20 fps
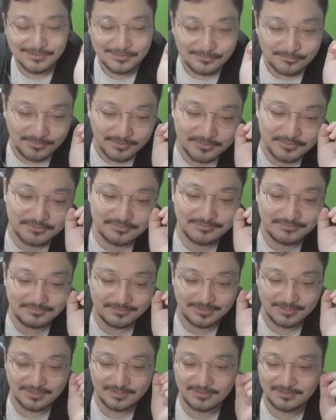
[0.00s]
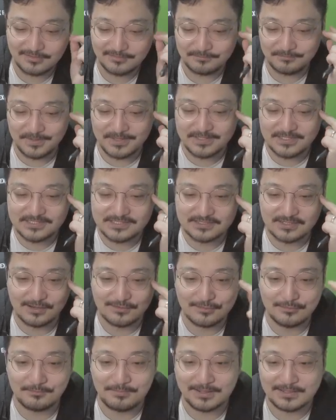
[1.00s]
왜 그러는 거야? 맨키칭 할
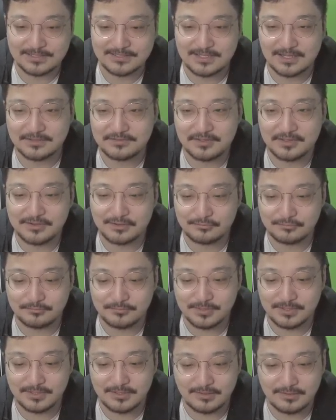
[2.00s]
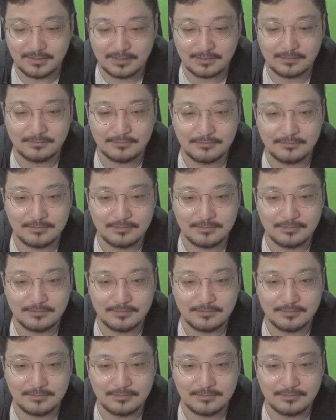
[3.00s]
거면 밖에 나가서 하라고 임마.